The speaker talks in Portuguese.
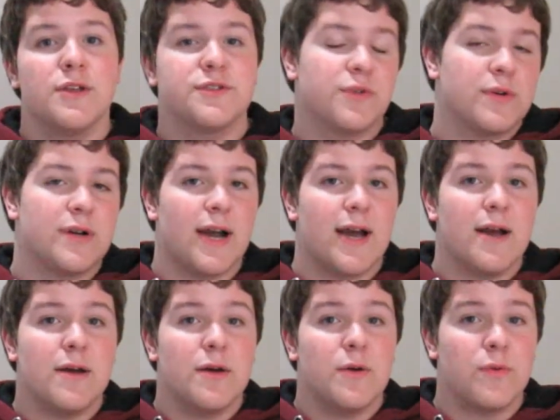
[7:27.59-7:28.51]

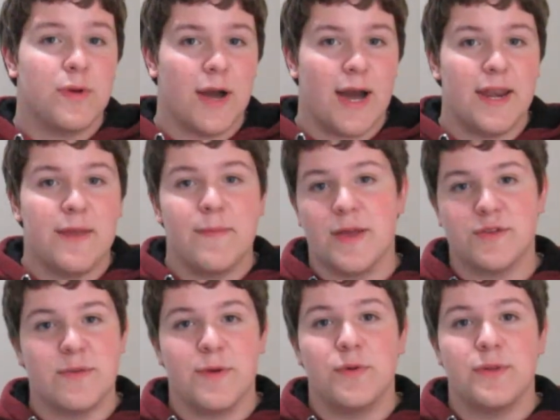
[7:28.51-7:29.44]
socar o cara e
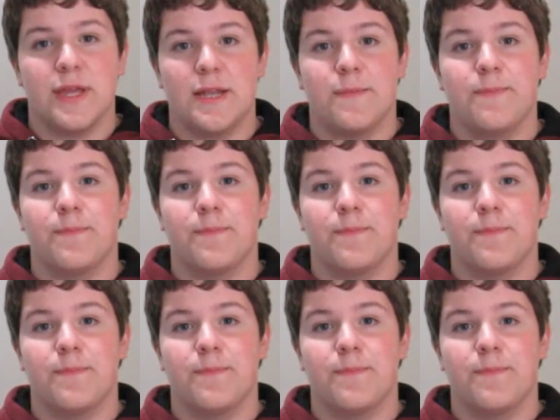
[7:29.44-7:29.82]
mais o amigo dele.